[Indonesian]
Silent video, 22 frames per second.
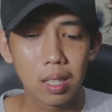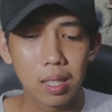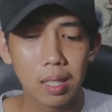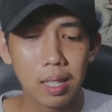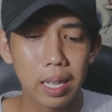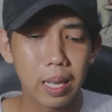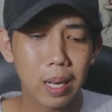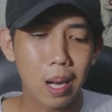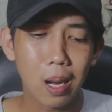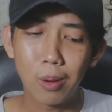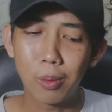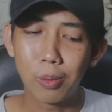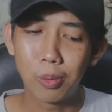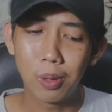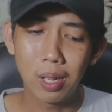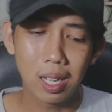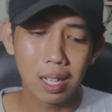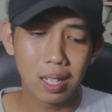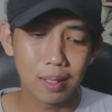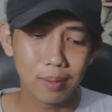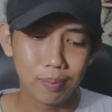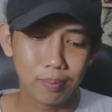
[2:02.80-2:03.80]
De
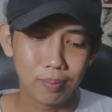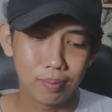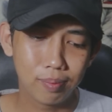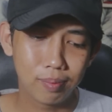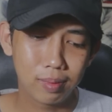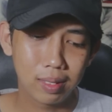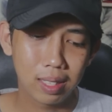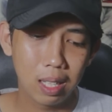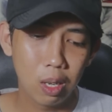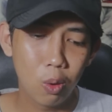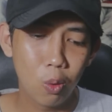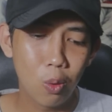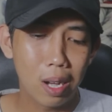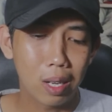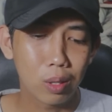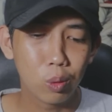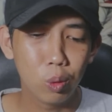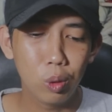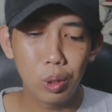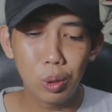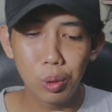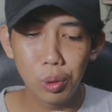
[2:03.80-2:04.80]
Rafa,
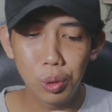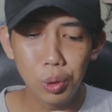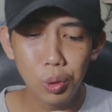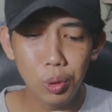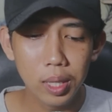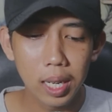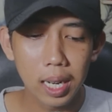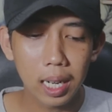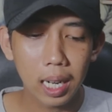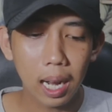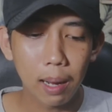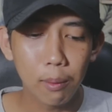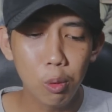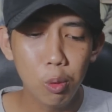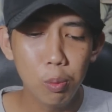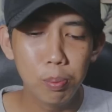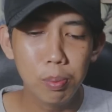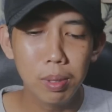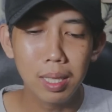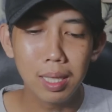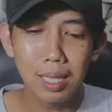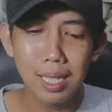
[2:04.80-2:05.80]
waktu itu juga
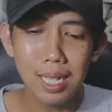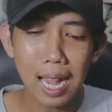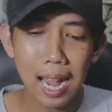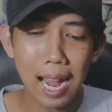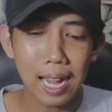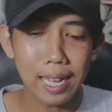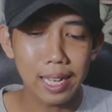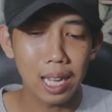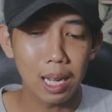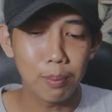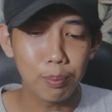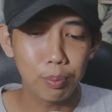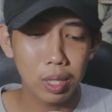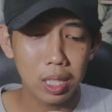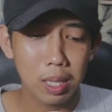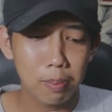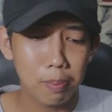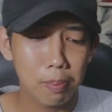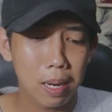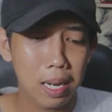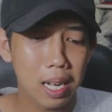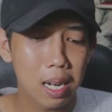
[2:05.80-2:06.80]
kamu beli
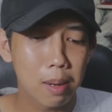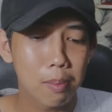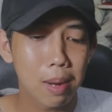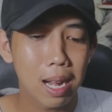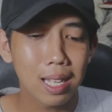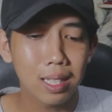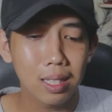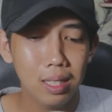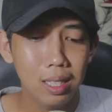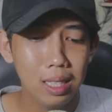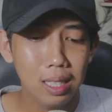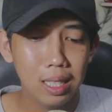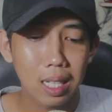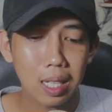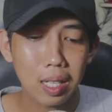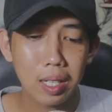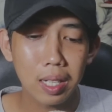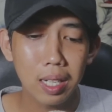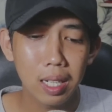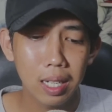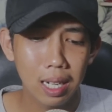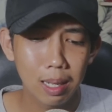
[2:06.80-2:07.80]
ayamnya pada mati
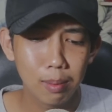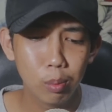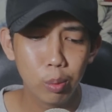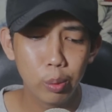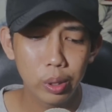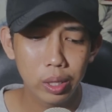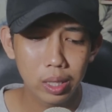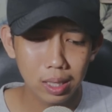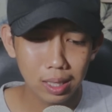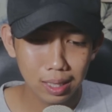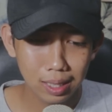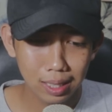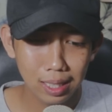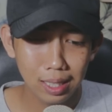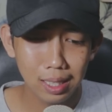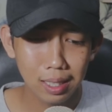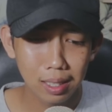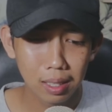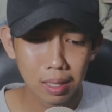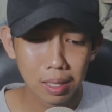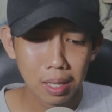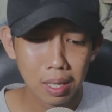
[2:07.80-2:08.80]
karena kamu cekik.
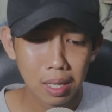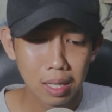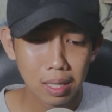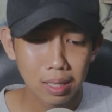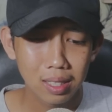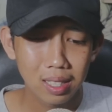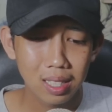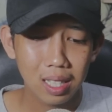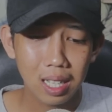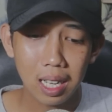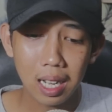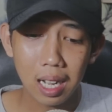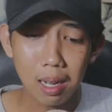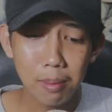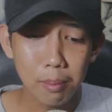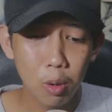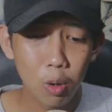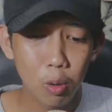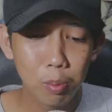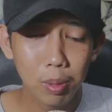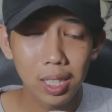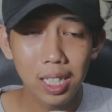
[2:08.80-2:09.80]
Sekarang
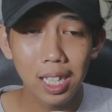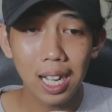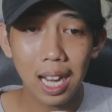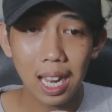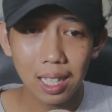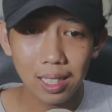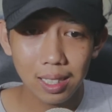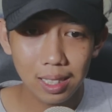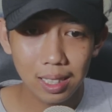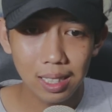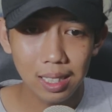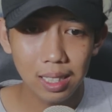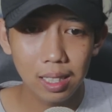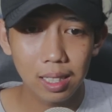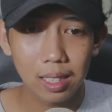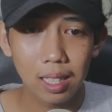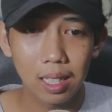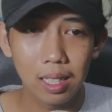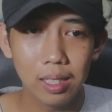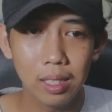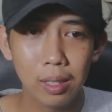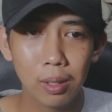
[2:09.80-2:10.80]
mau beli lagi
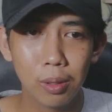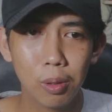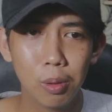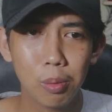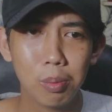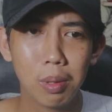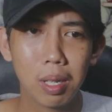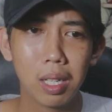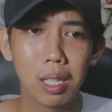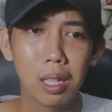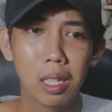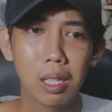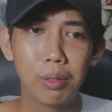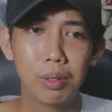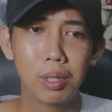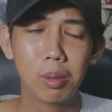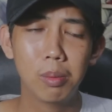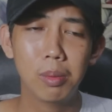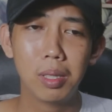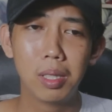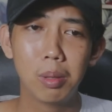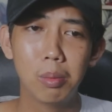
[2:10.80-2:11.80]
katanya. Oh my love
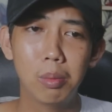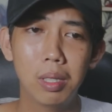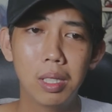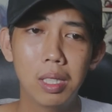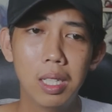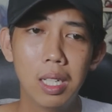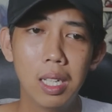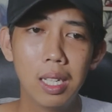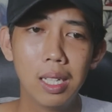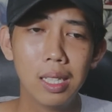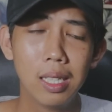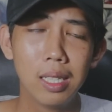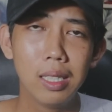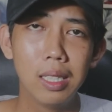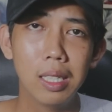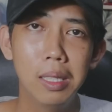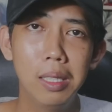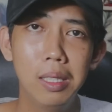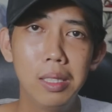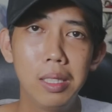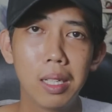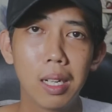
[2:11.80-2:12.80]
teman-teman.
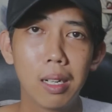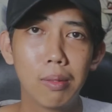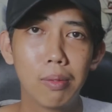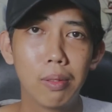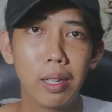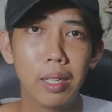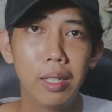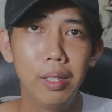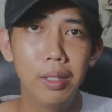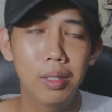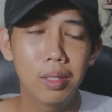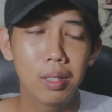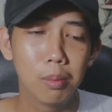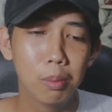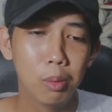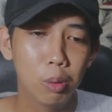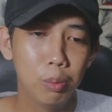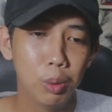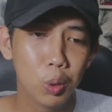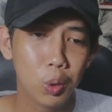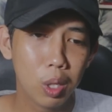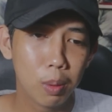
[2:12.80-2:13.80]
Jadi si Rafa ini
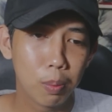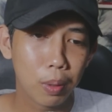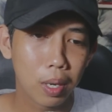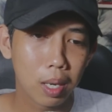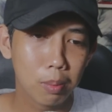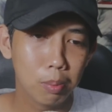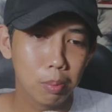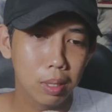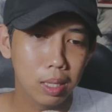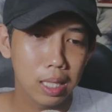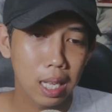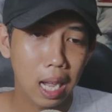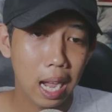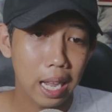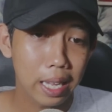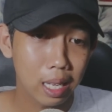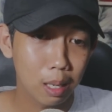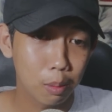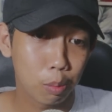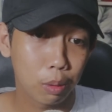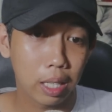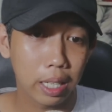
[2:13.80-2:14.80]
sebelumnya udah pernah beli
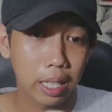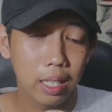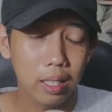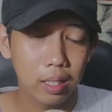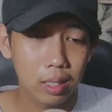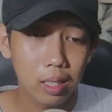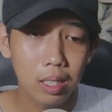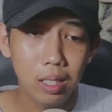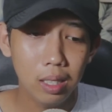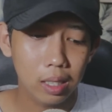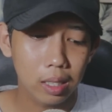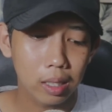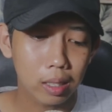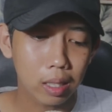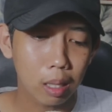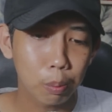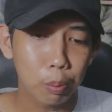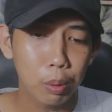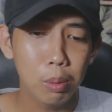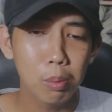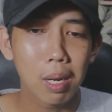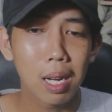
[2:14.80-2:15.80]
ayam kayak gini
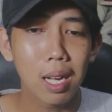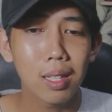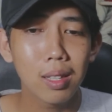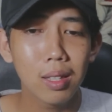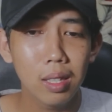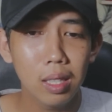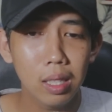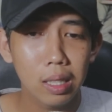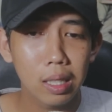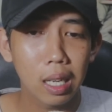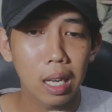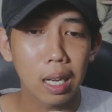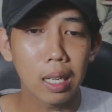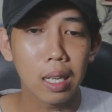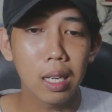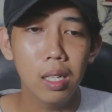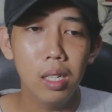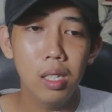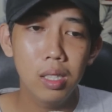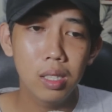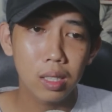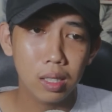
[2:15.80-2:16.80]
tapi mati
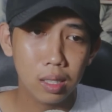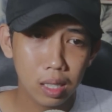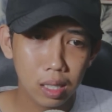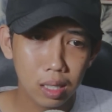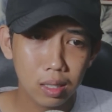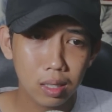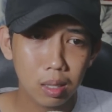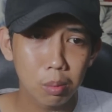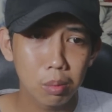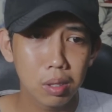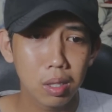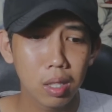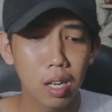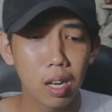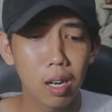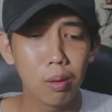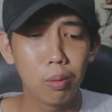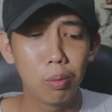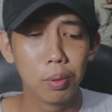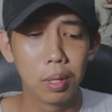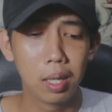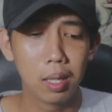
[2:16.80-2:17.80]
karena dicekik sama si
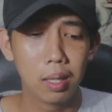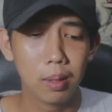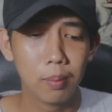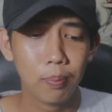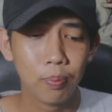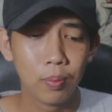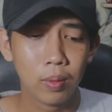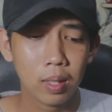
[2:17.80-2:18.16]
Rafa.